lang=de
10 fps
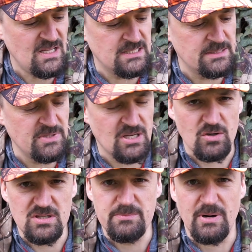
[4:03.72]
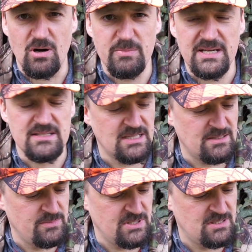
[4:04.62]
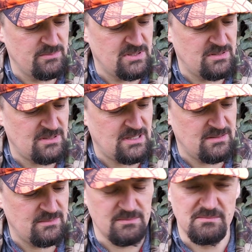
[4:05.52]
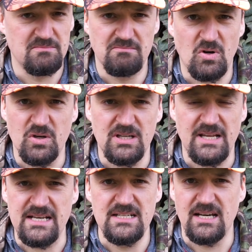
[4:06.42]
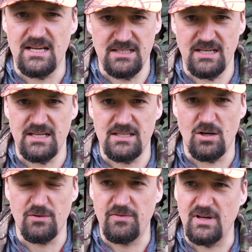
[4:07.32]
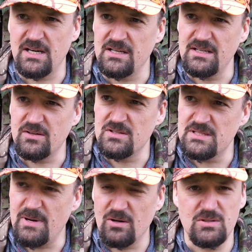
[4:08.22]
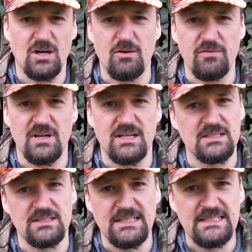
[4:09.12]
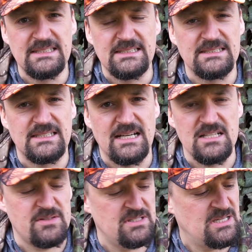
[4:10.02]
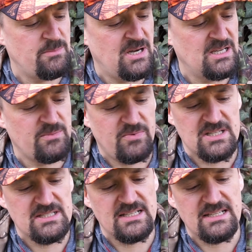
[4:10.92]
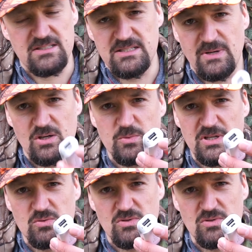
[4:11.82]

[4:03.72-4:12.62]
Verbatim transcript: ähm, ihr könnt die Powerbanks ja mit, mit euren Handy-Ladegeräten aufladen, ihr könnt es im Auto aufladen, äh, alles, was ihr dabei habt. das geht ganz normal über die